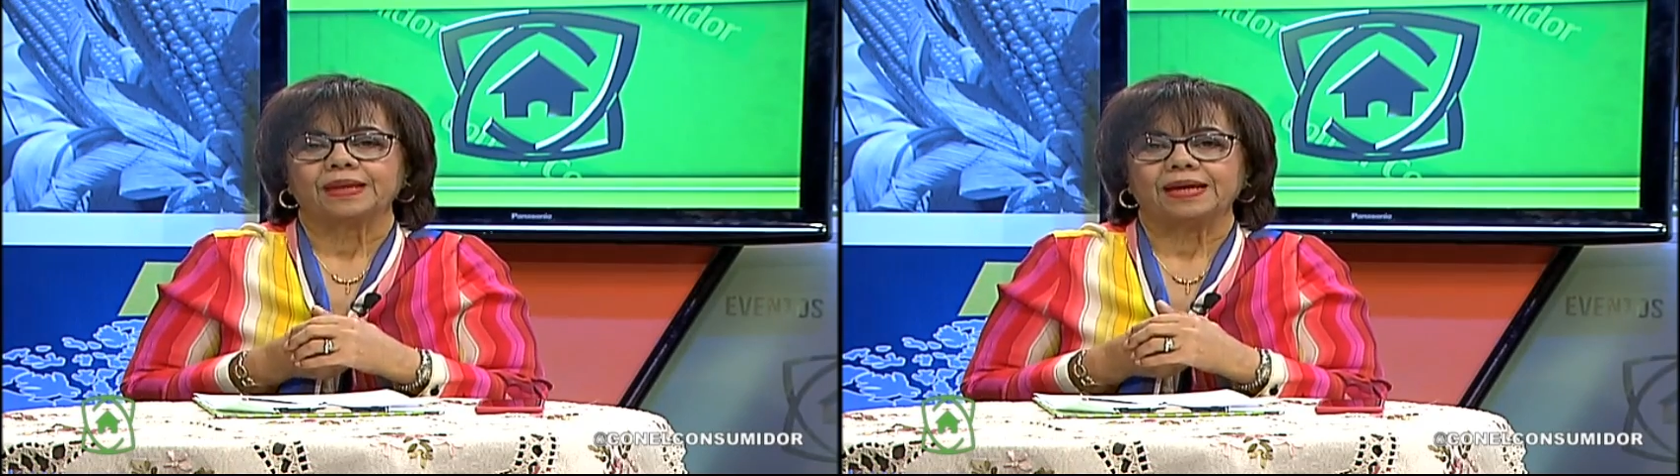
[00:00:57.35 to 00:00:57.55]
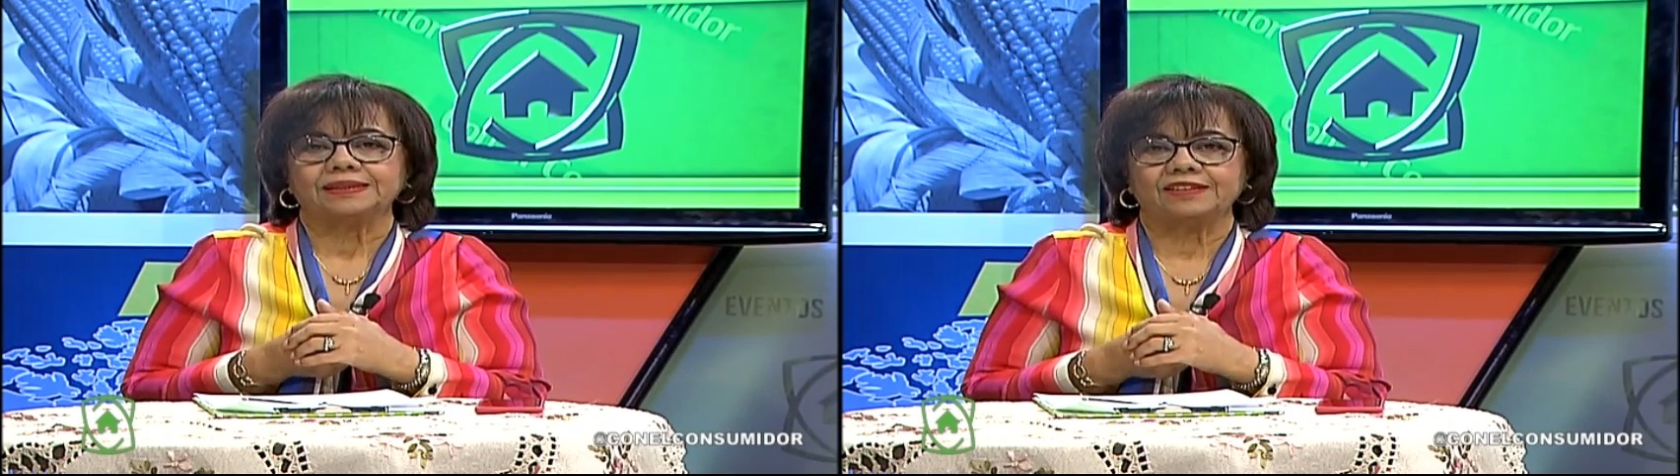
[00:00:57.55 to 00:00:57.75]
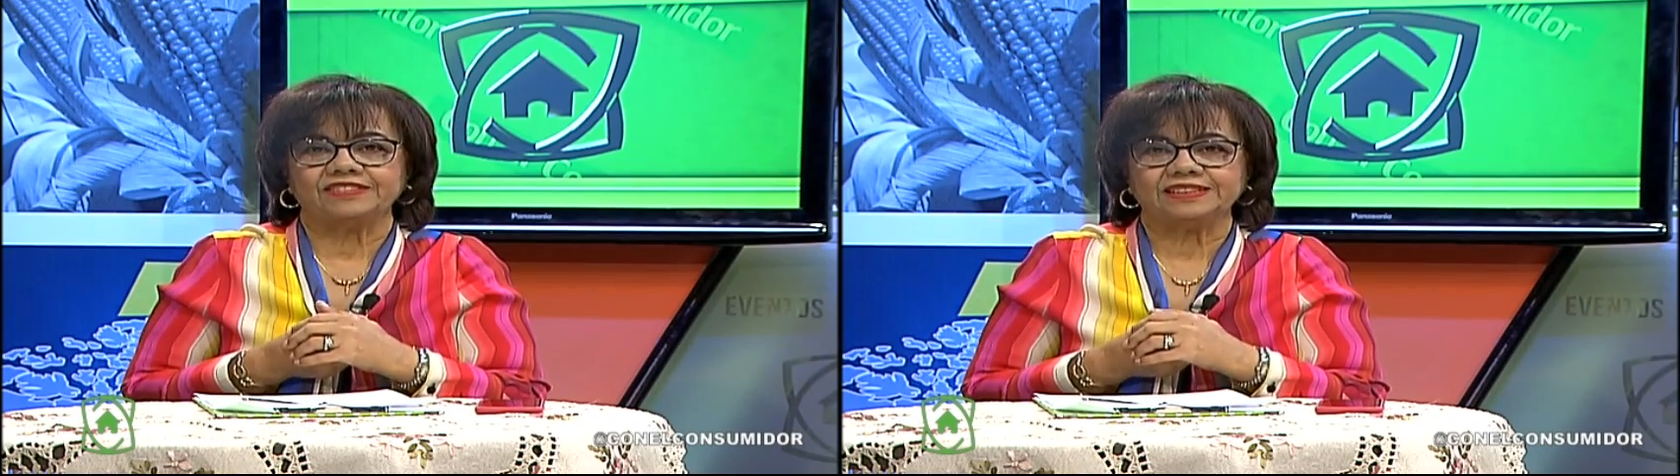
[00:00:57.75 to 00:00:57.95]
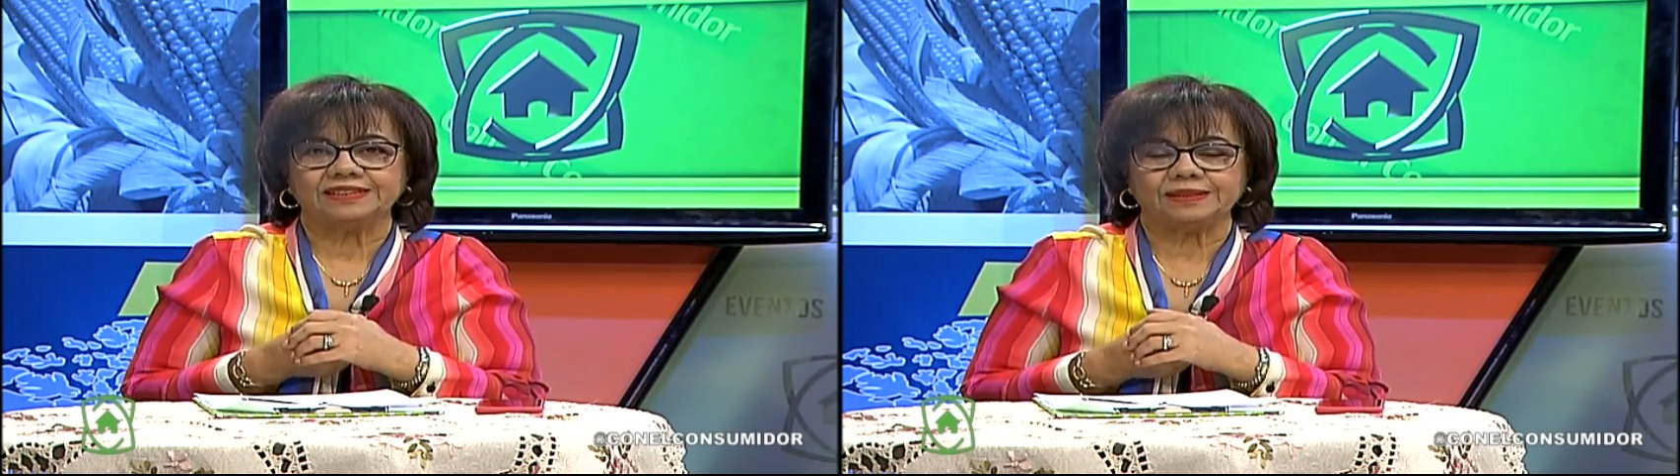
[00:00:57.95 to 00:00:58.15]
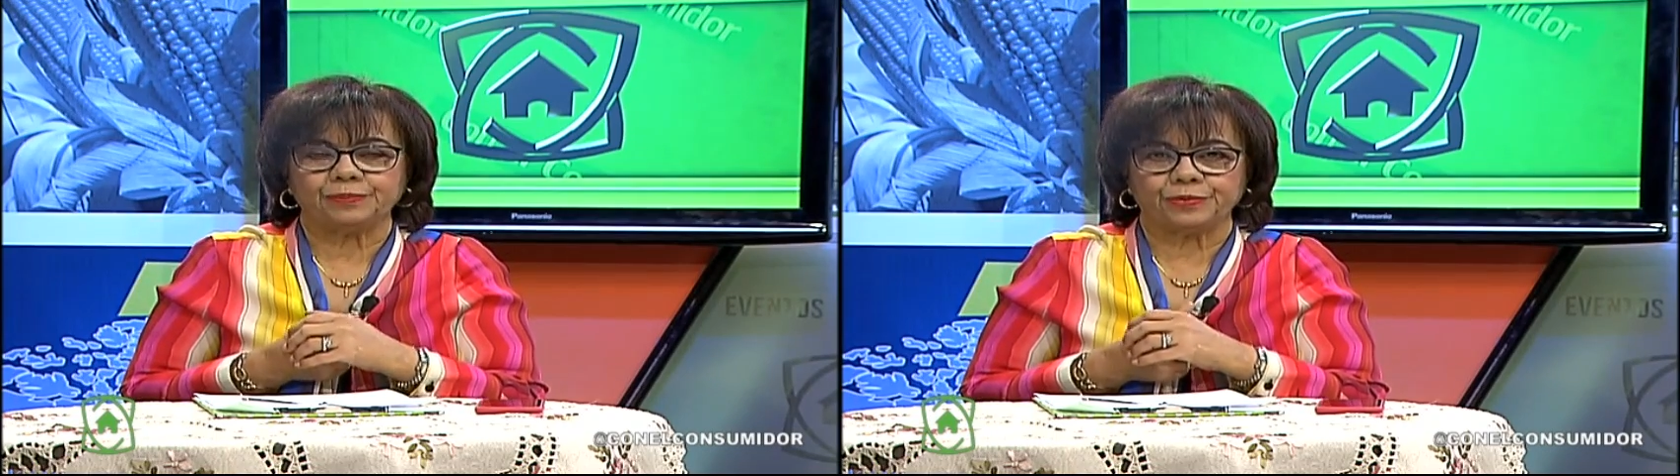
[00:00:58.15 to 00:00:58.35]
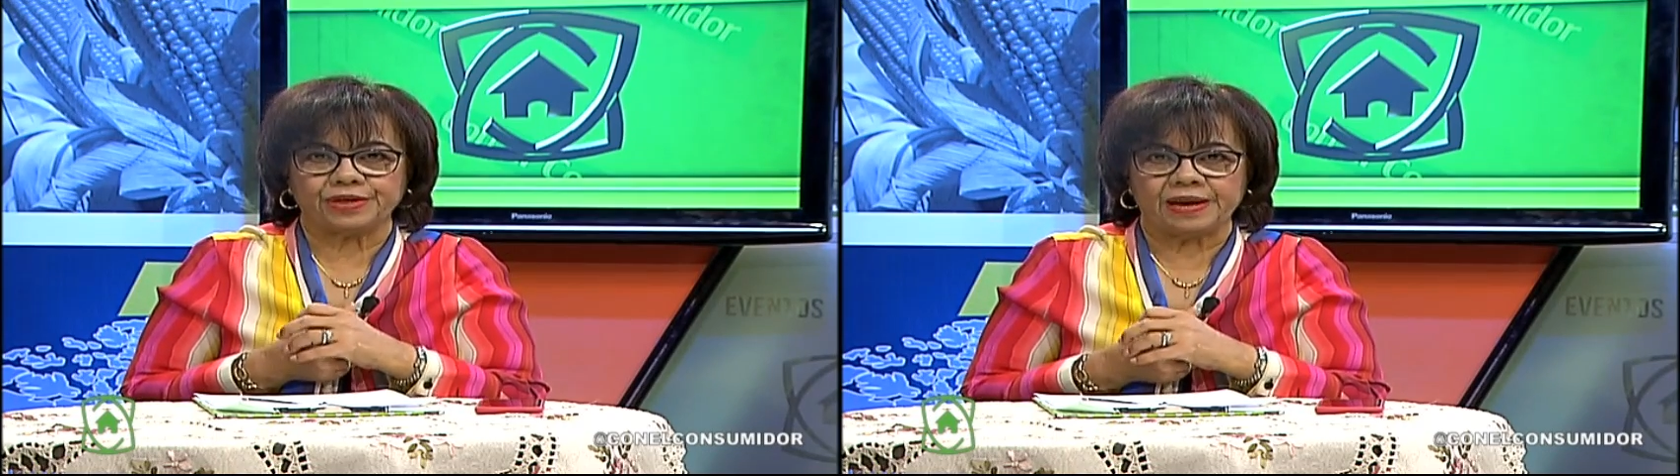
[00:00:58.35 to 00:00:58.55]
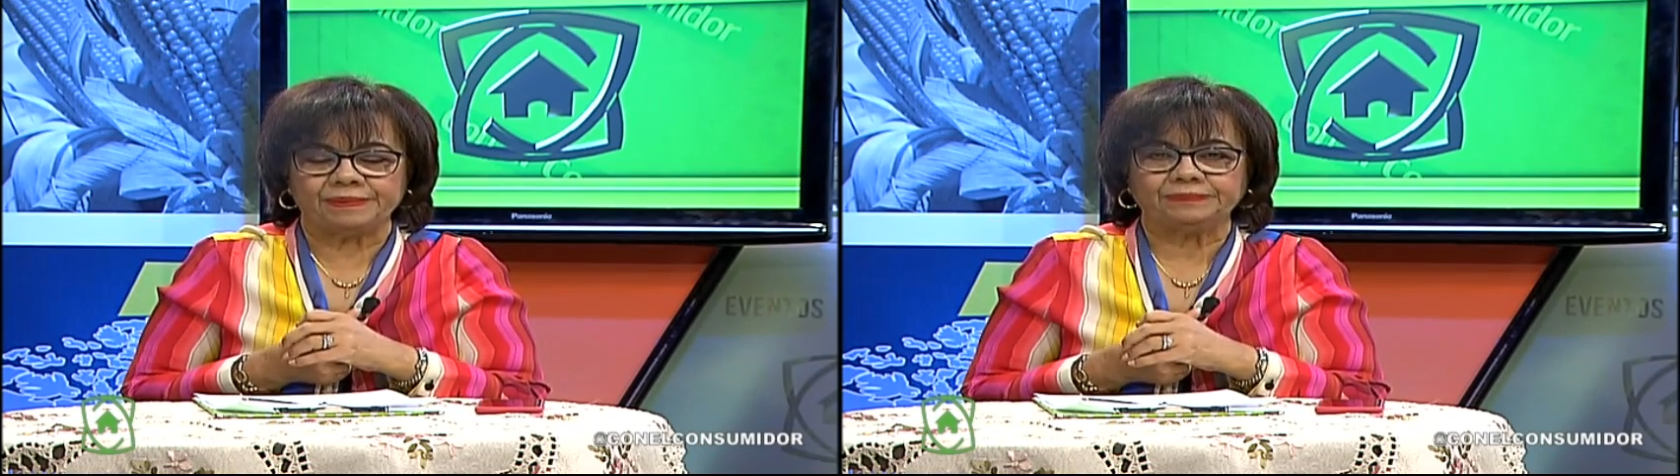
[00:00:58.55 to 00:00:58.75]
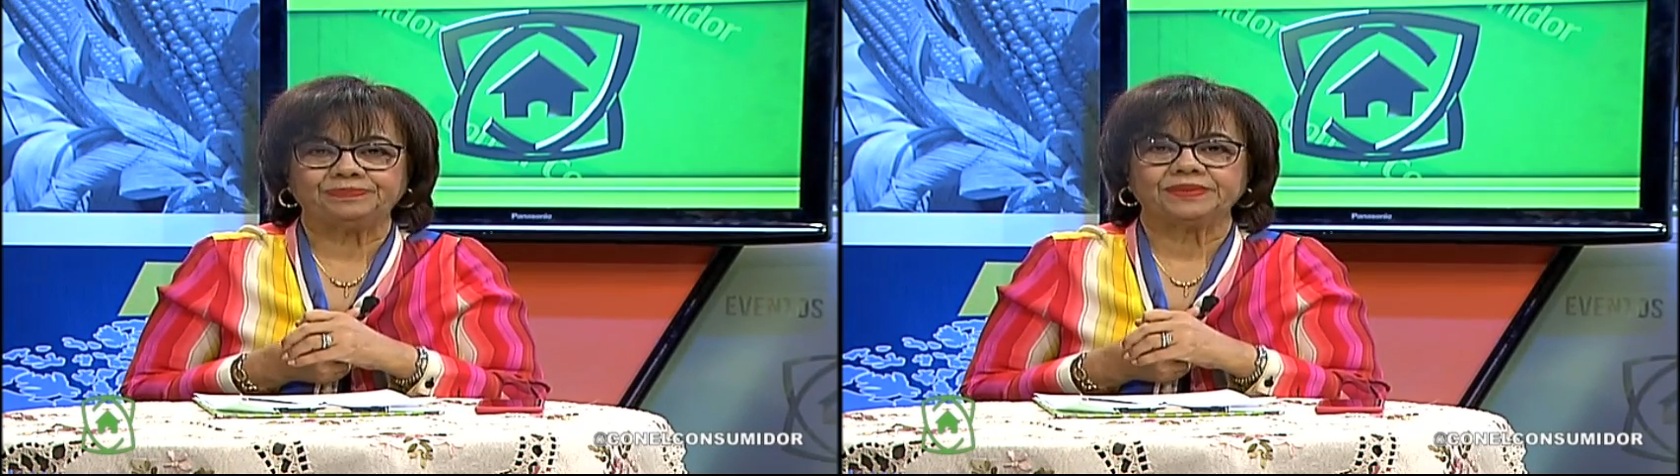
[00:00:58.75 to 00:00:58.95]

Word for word: a través de este programa.